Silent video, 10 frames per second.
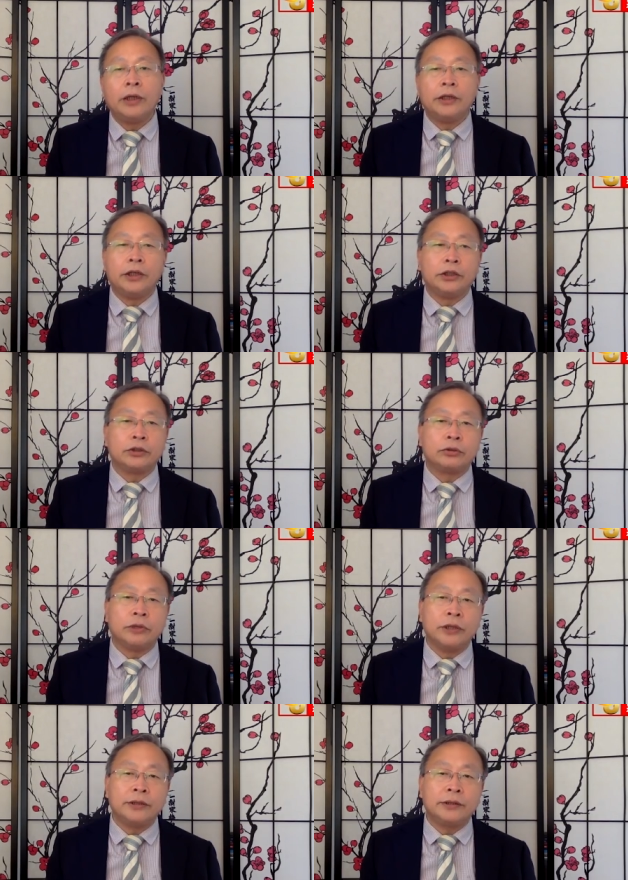也就
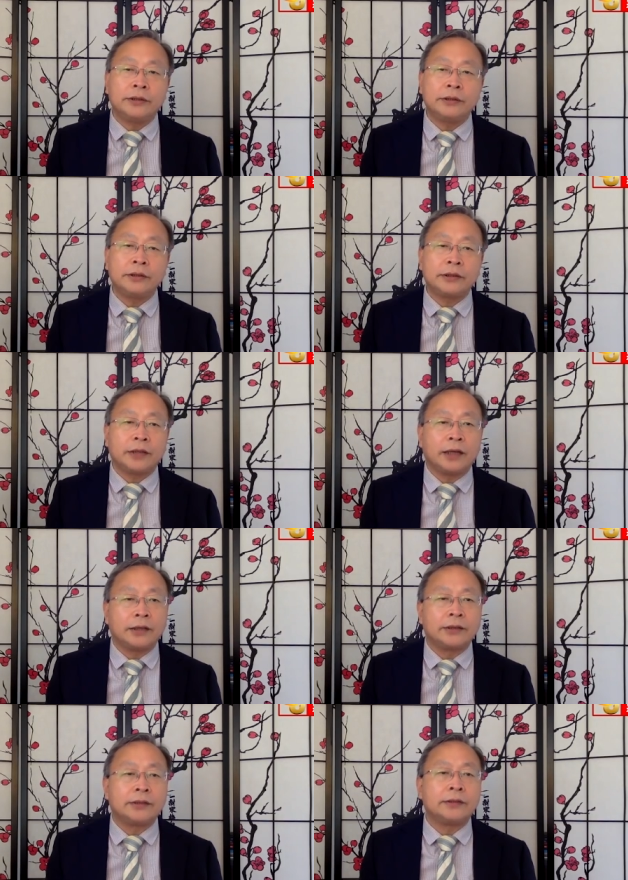随之丧
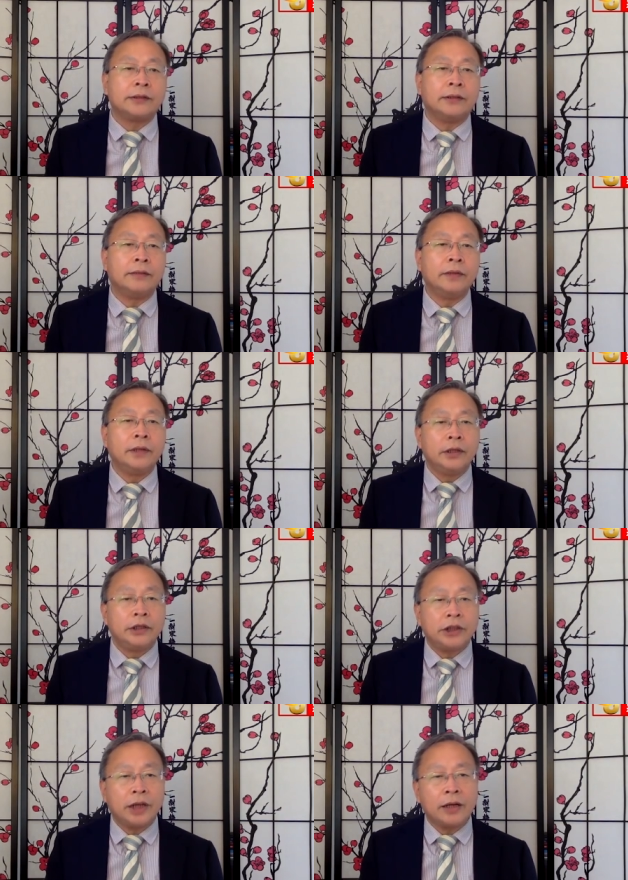失了。
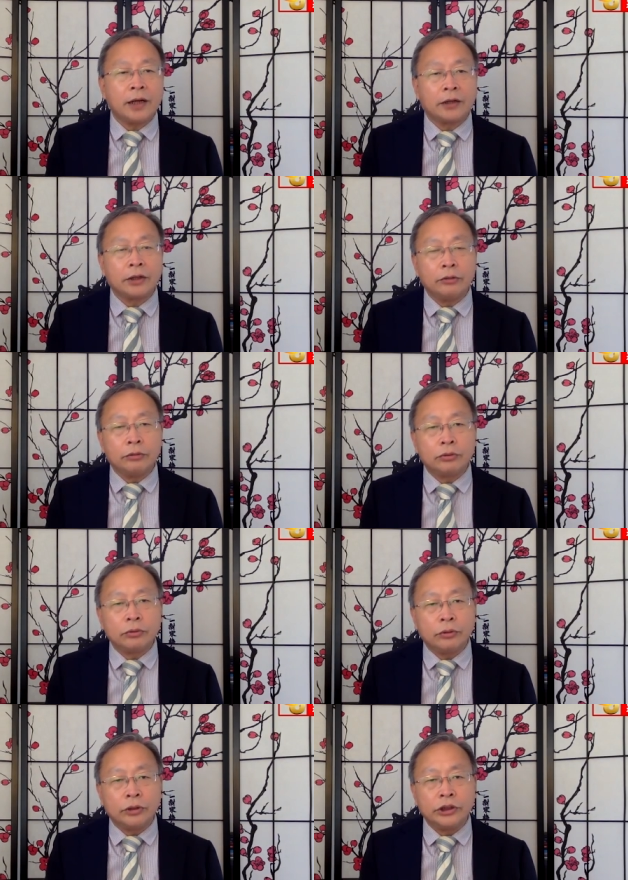香港对于
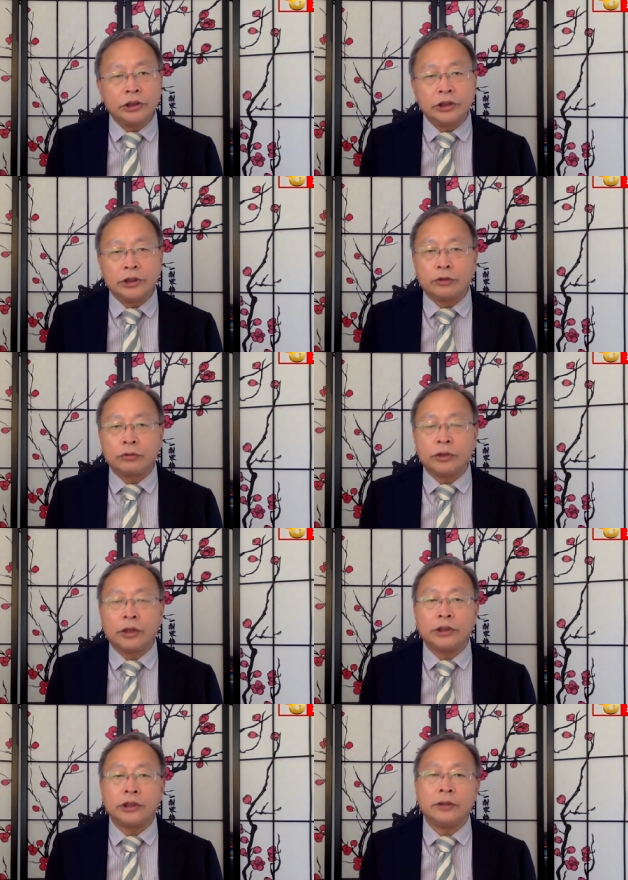中国经济的重
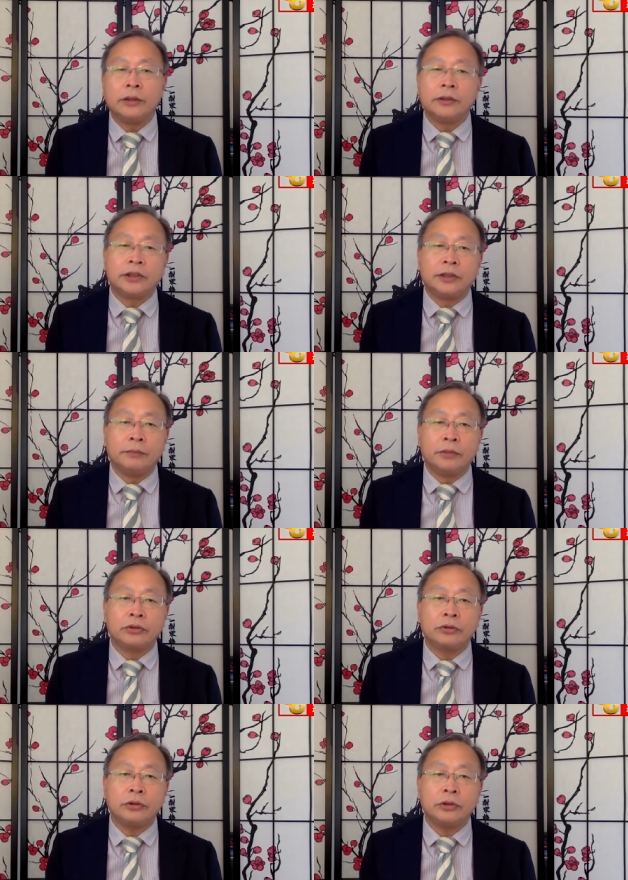要性，怎么
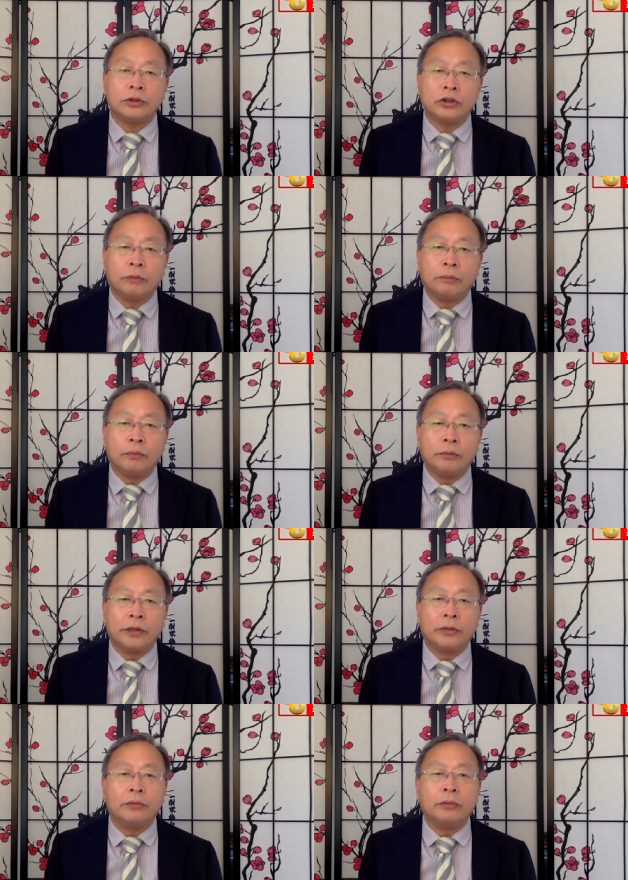说都不
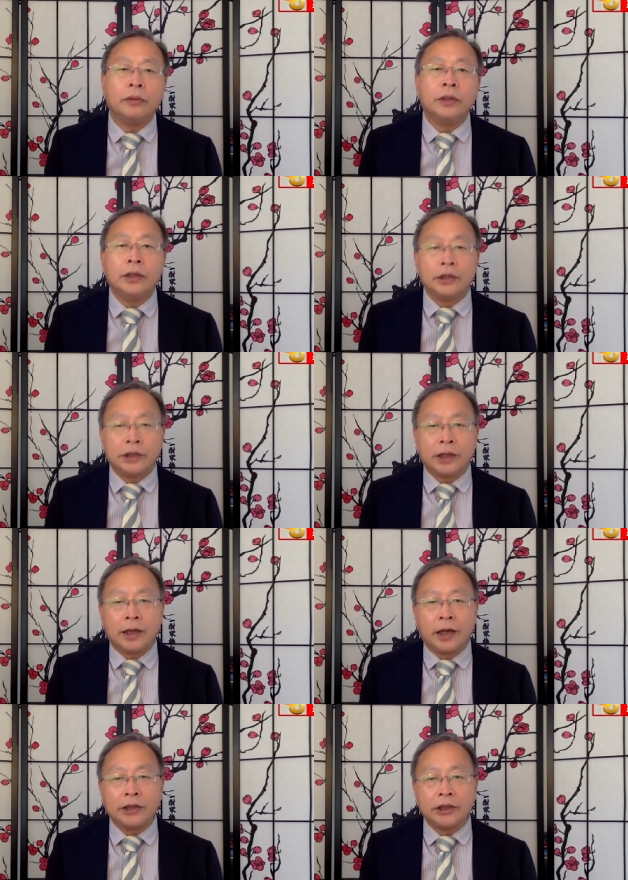为过。香
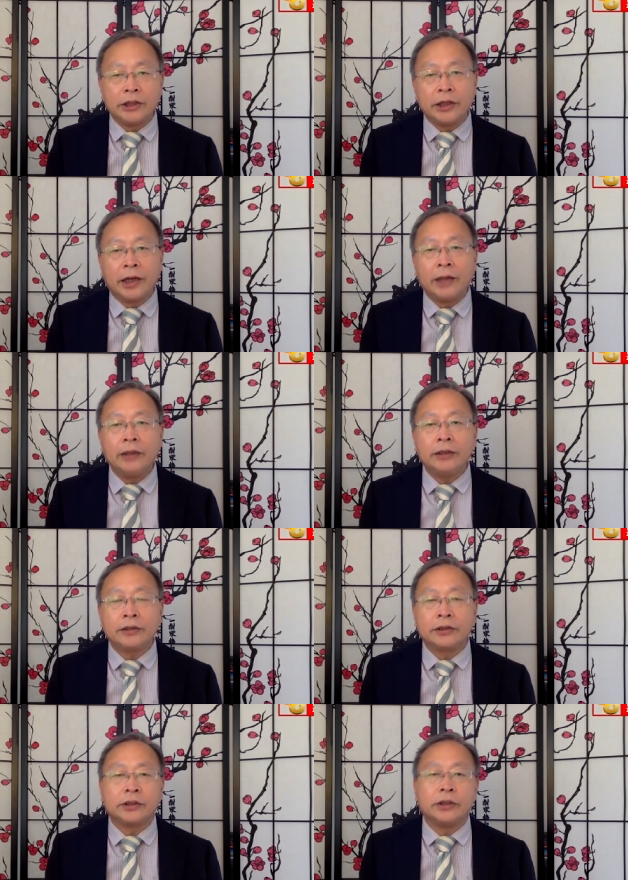港近年来一
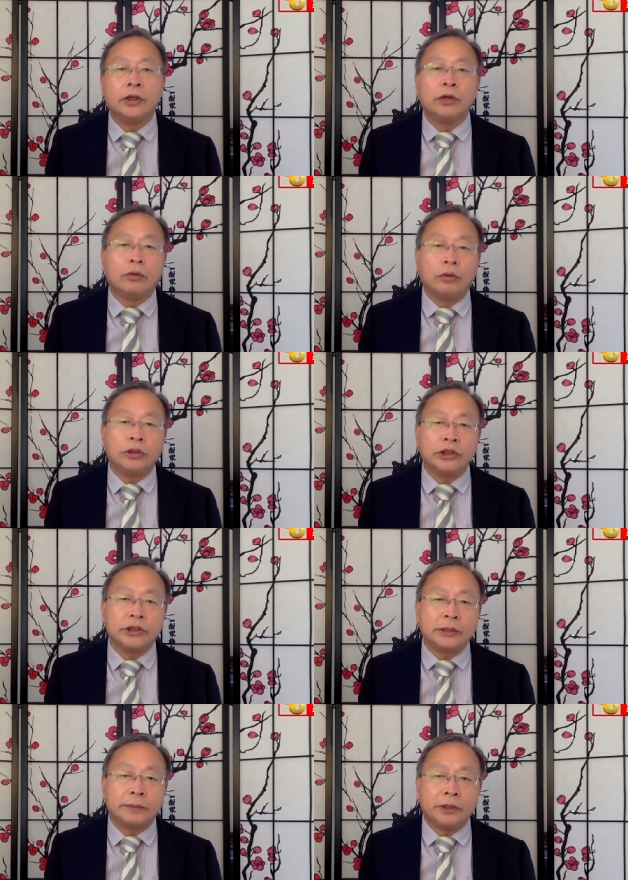直是国际
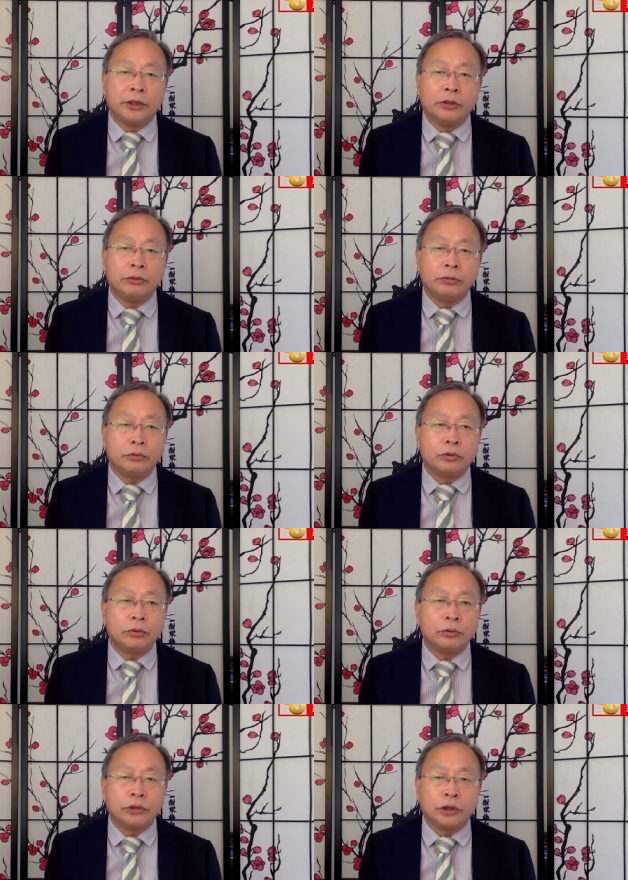资本流入
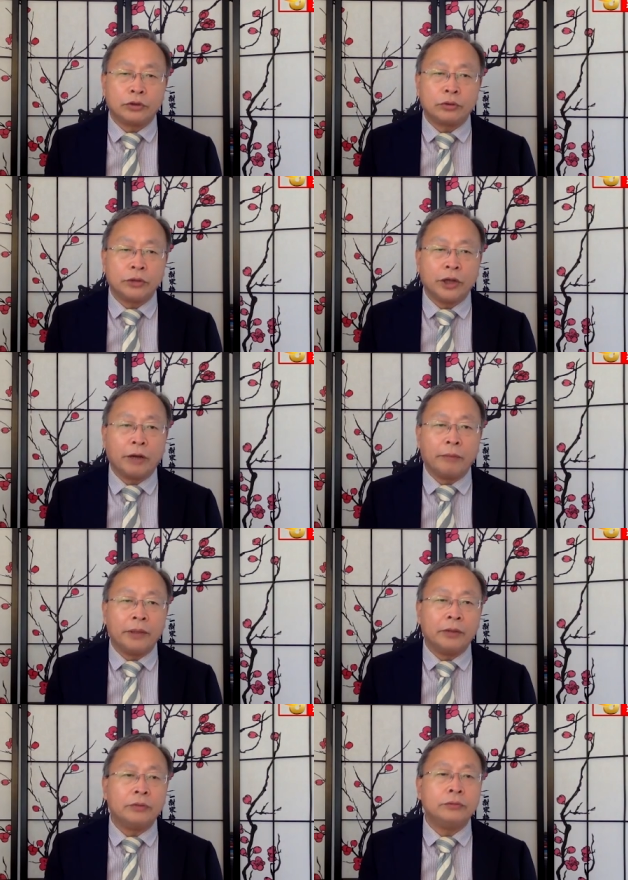中国的重要门
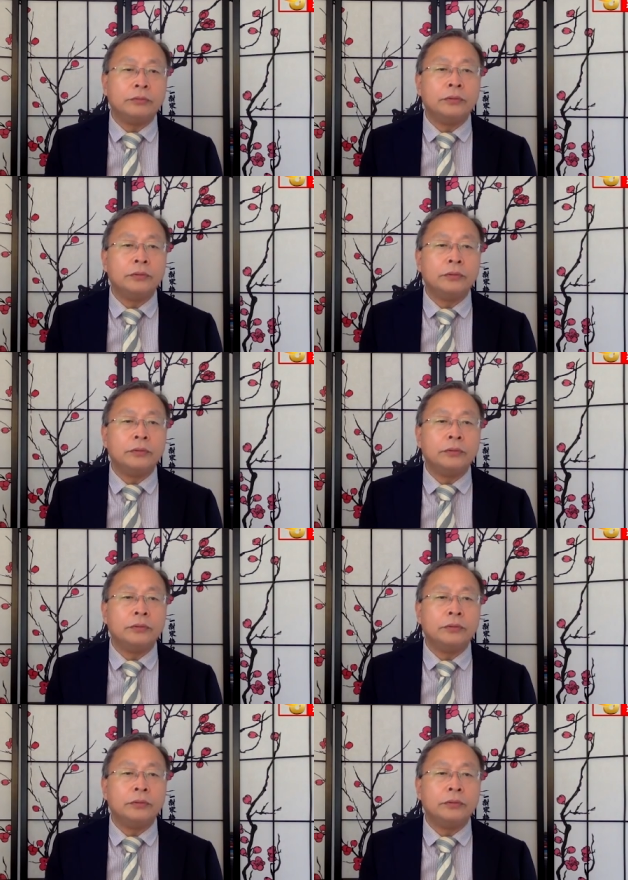户。